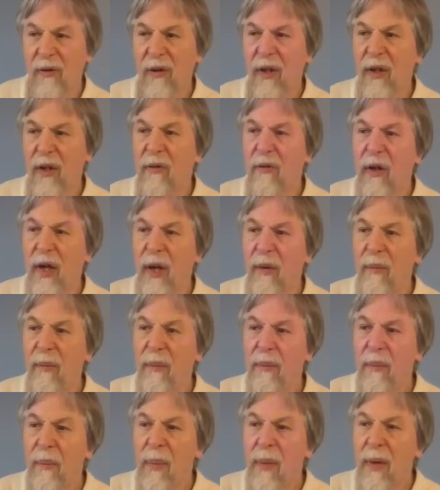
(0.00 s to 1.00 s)
sagen wir
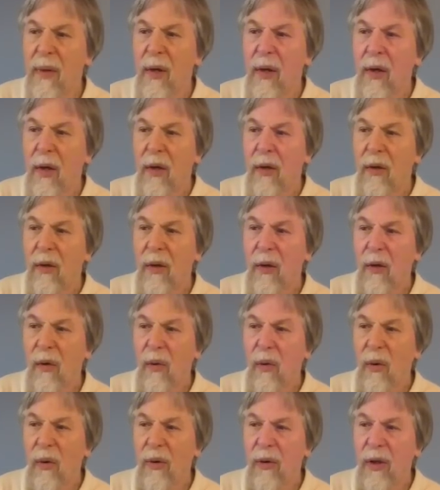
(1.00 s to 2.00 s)
m, äh,
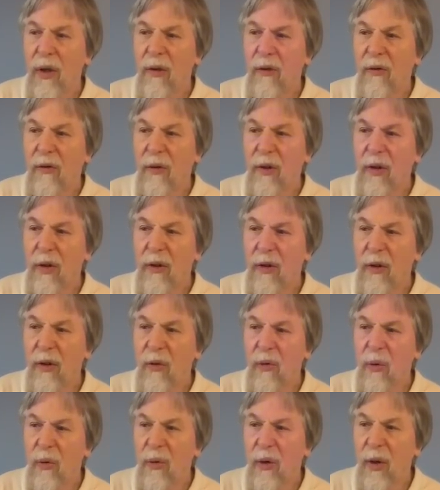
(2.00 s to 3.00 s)
und ein solcher
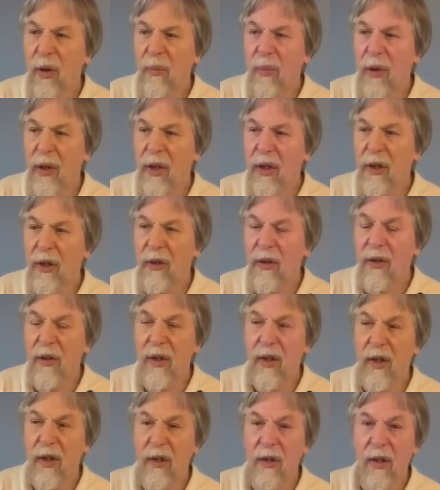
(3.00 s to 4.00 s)
Decoder berechnet
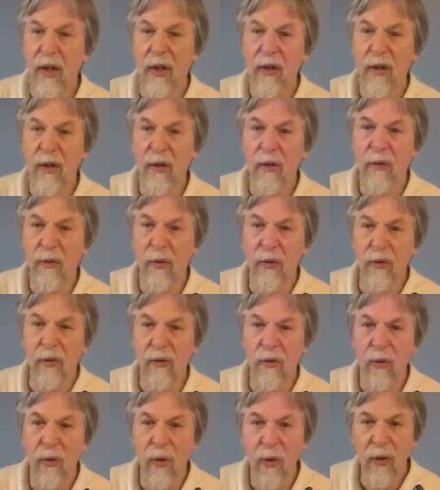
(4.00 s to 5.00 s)
irgendeine
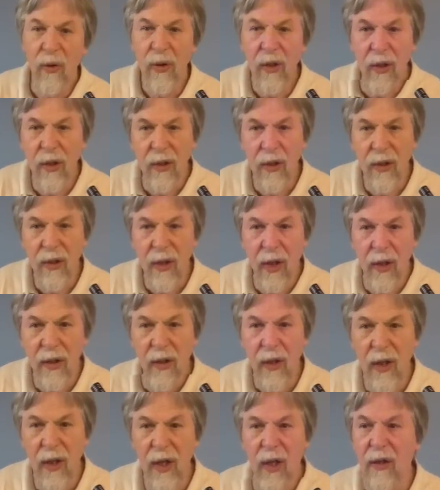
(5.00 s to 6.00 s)
Funktion,
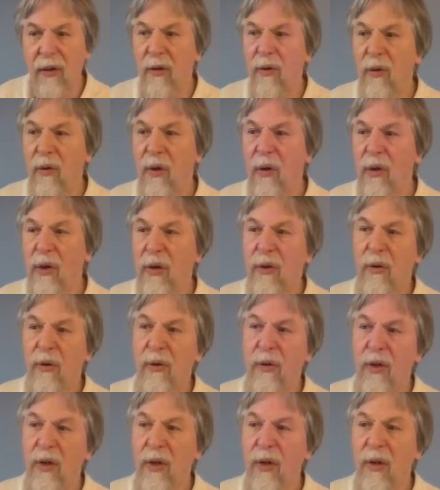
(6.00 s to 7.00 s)
irgendeine Art
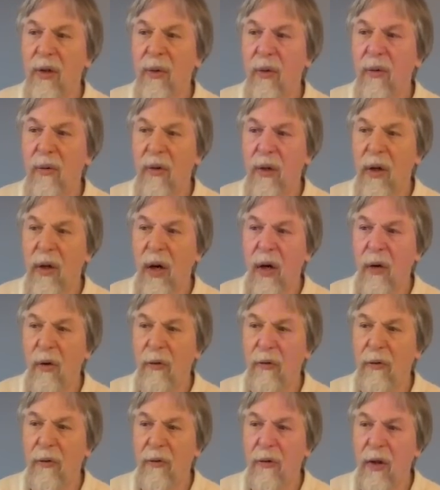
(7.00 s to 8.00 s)
Neukodierung
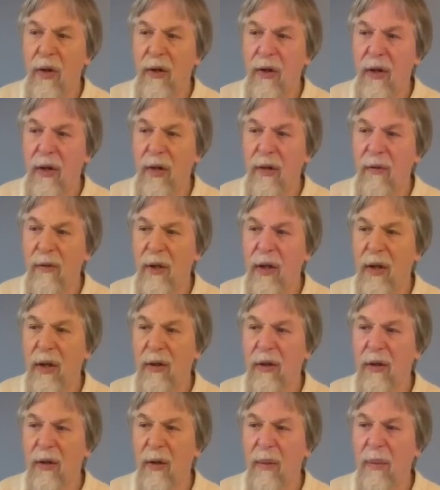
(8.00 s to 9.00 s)
auf äh, den
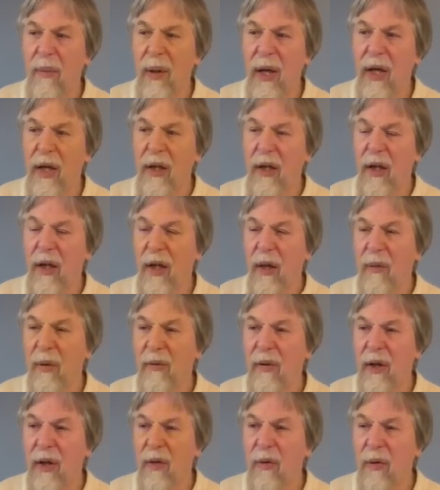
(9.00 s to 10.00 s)
Werten im
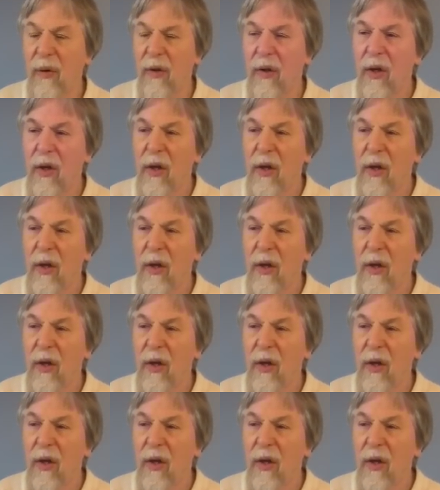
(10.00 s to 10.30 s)
Eingabevektor,